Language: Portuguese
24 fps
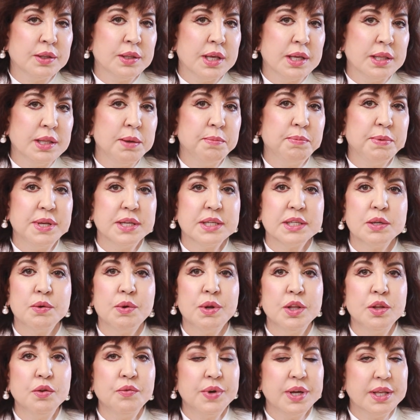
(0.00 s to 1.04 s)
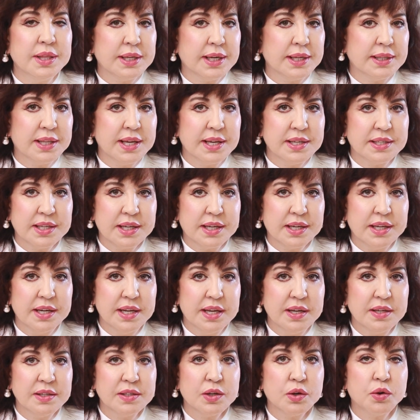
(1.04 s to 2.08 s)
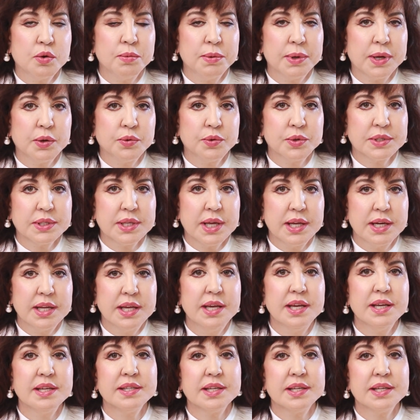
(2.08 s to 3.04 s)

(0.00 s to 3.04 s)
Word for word: na depressão ela não vai tratar essa criança como ela gostaria,